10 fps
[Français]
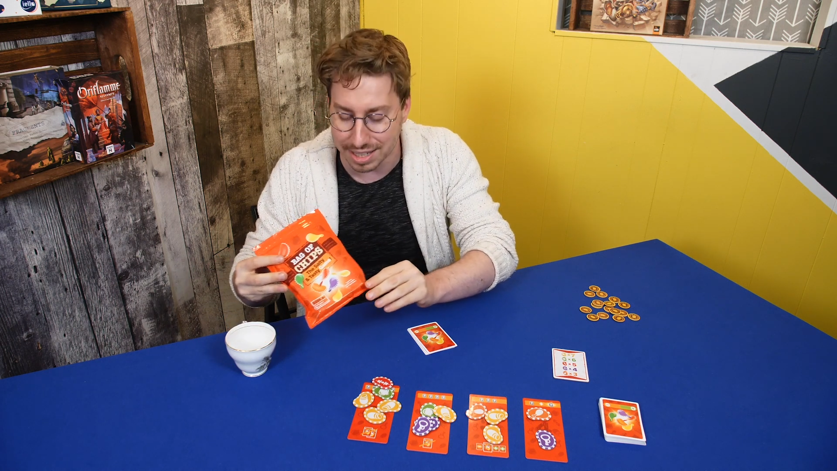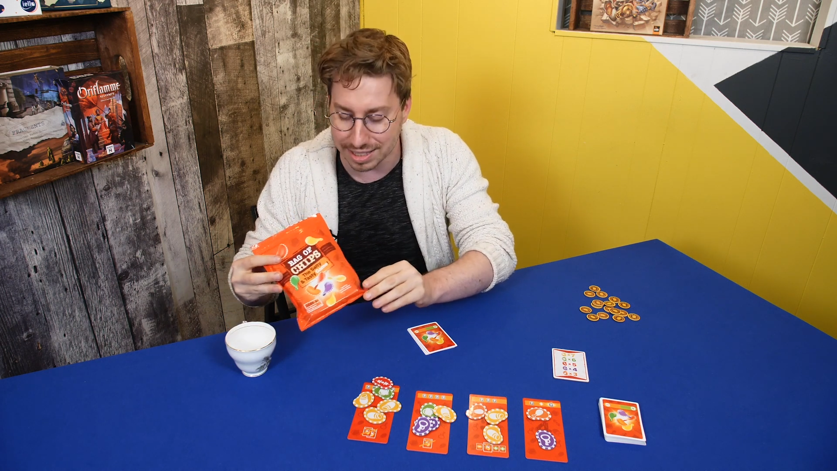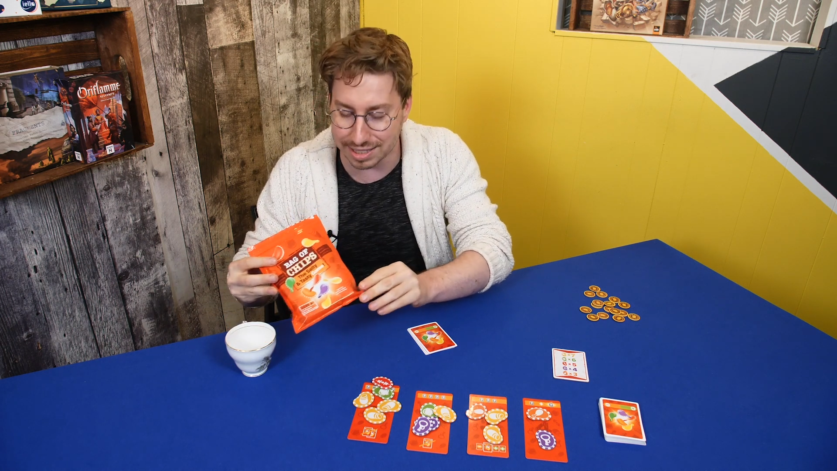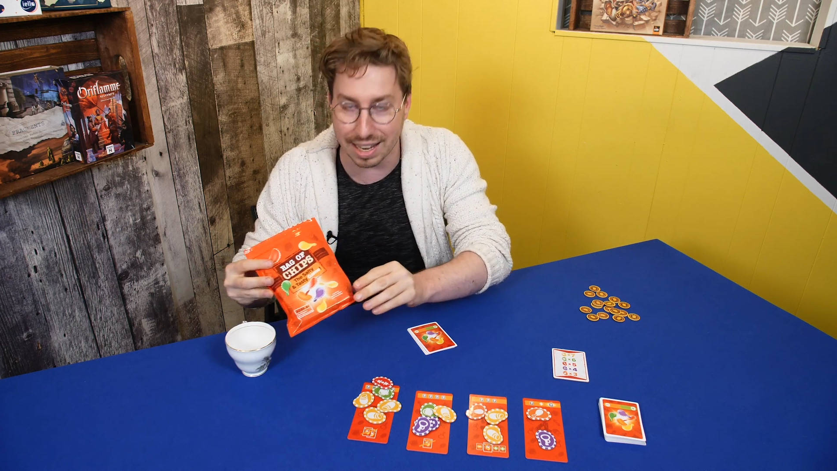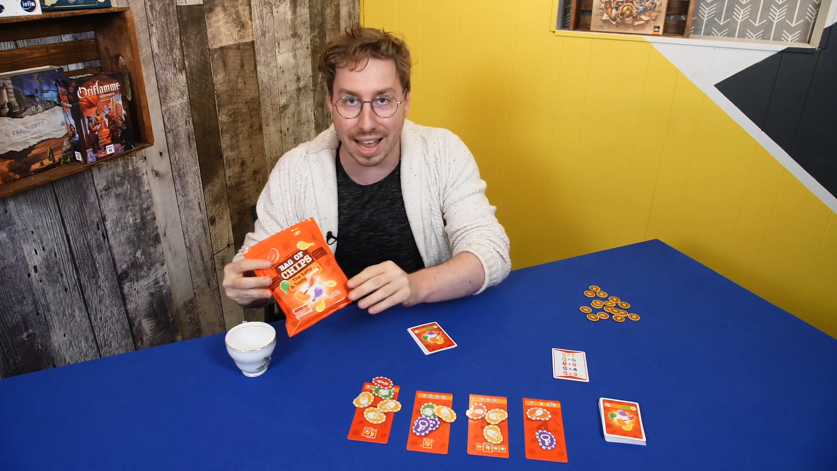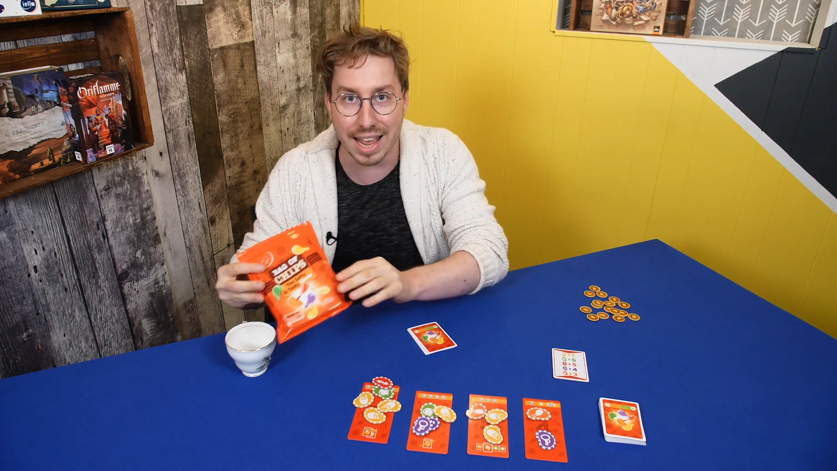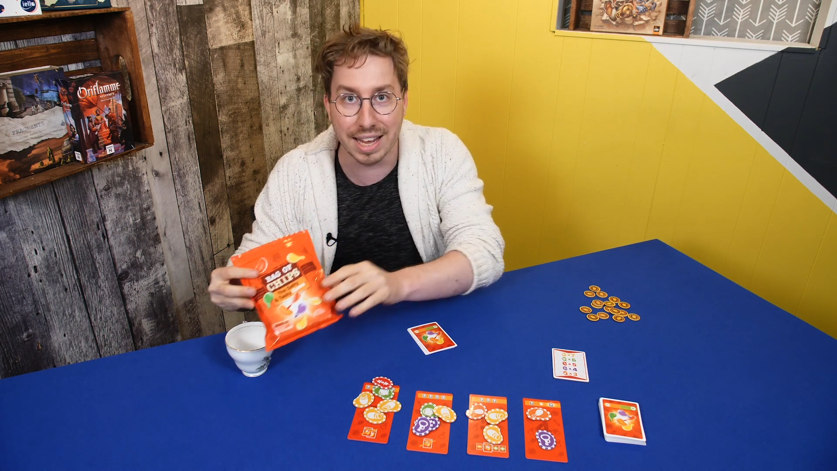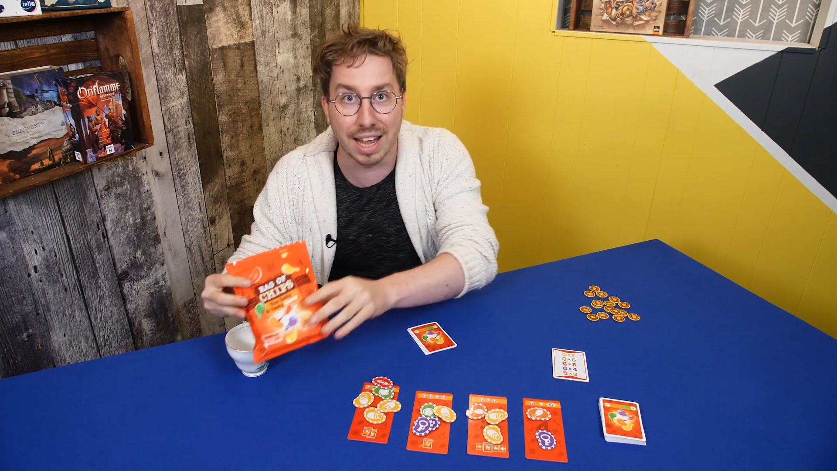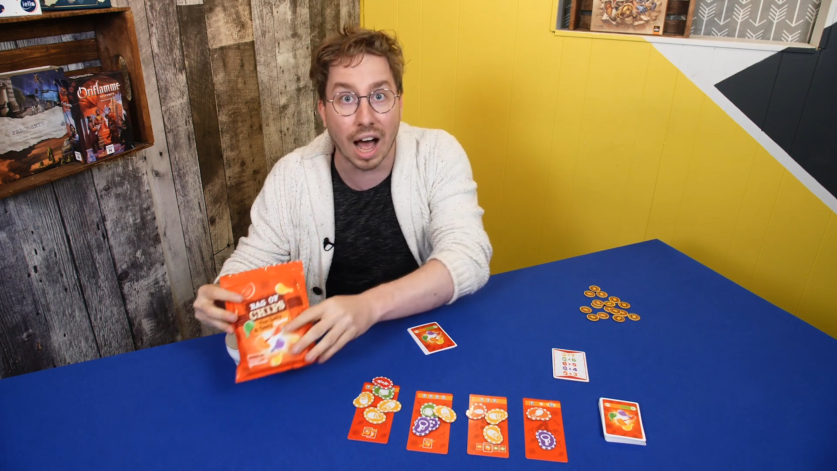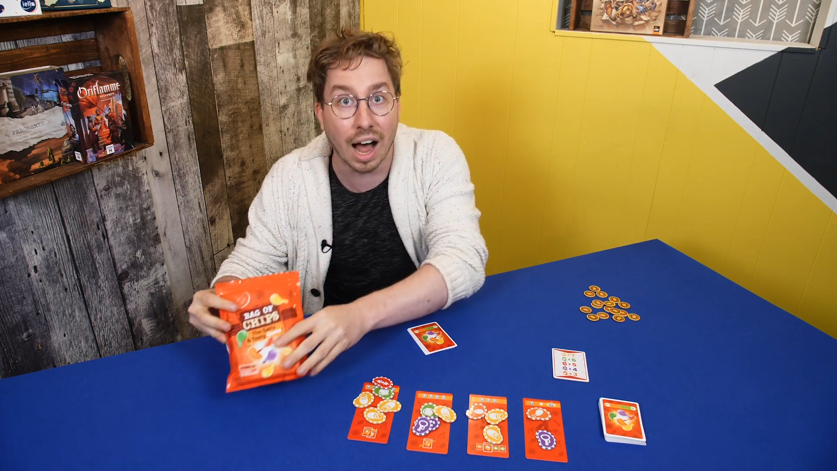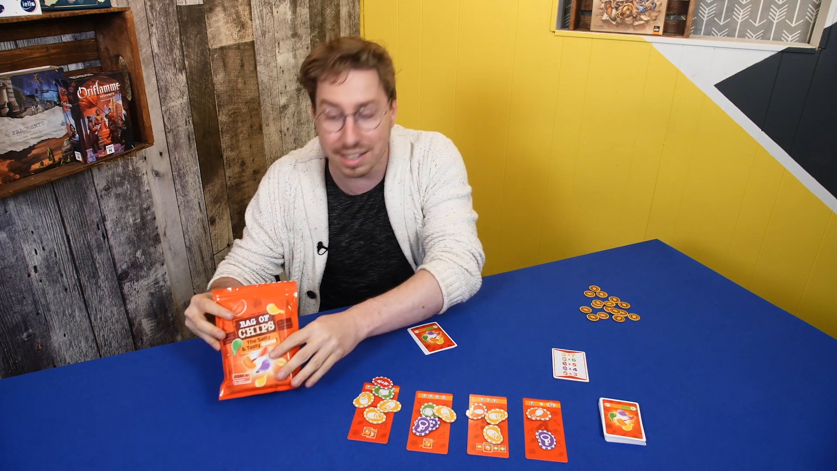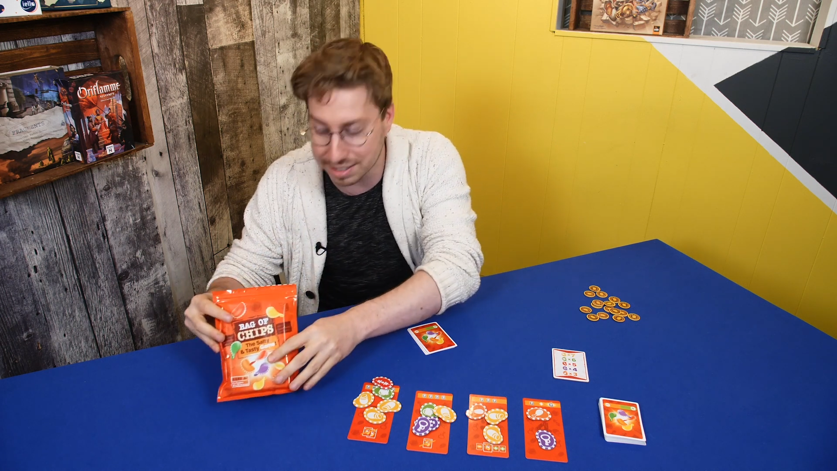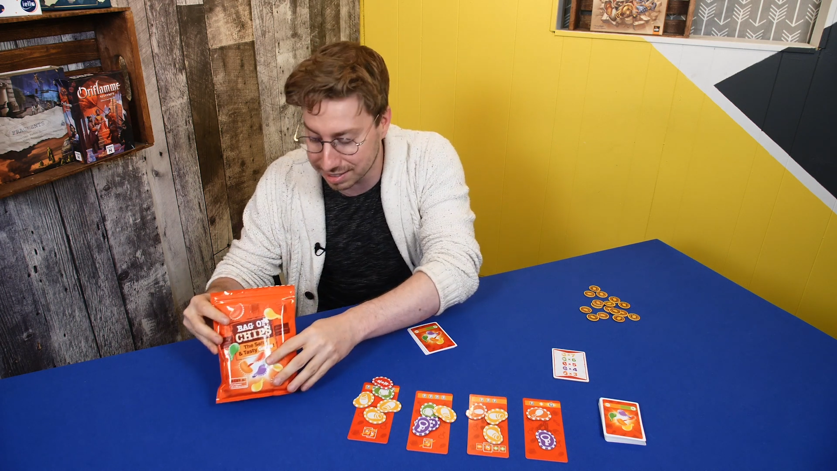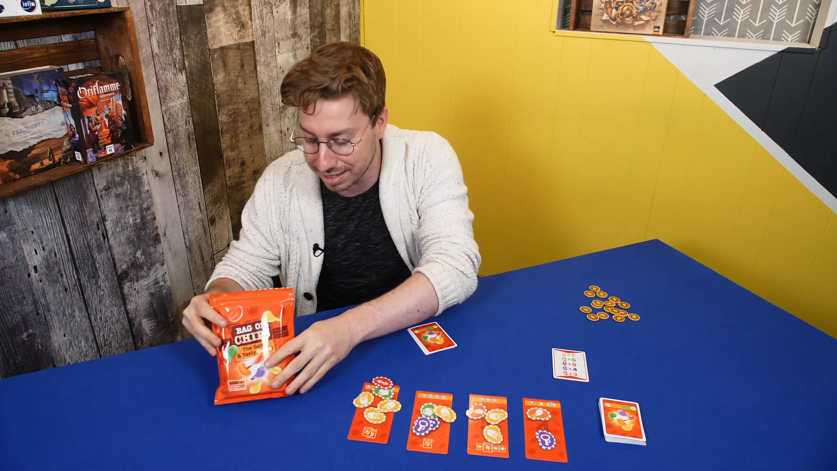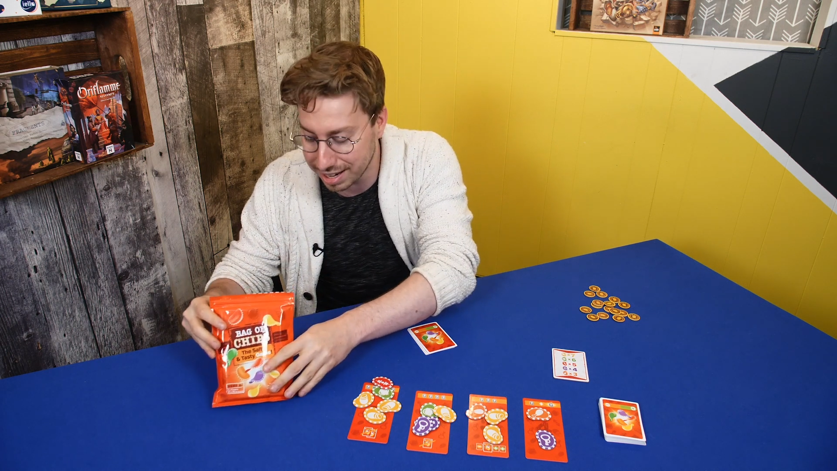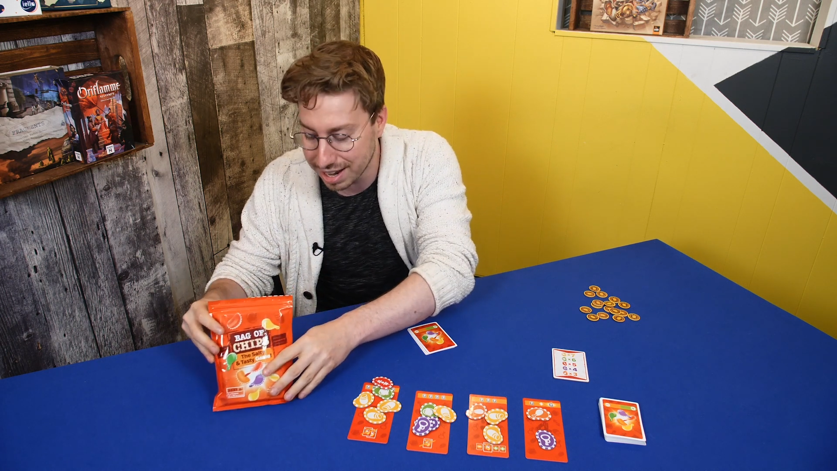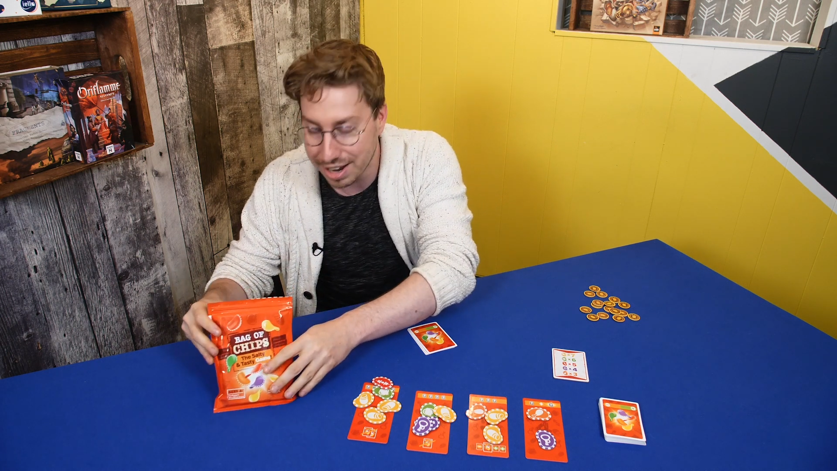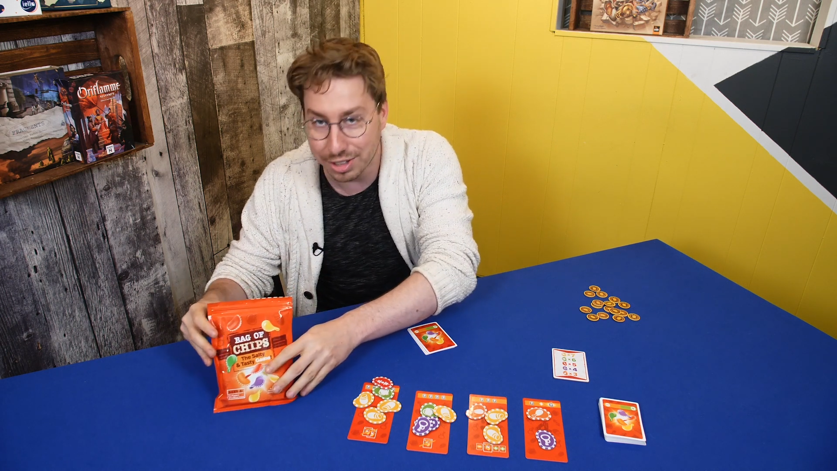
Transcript: sans écraser